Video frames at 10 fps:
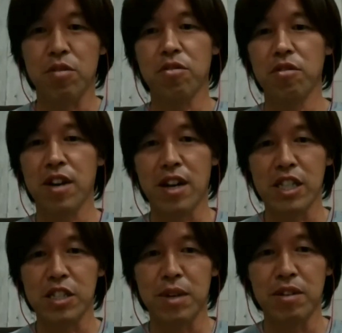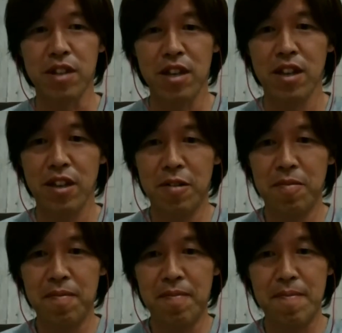ころから始まるね、
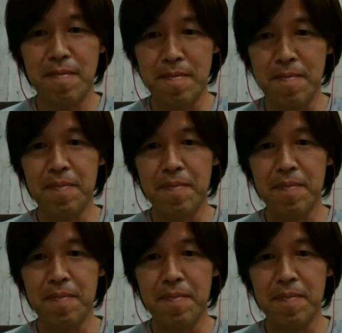うん、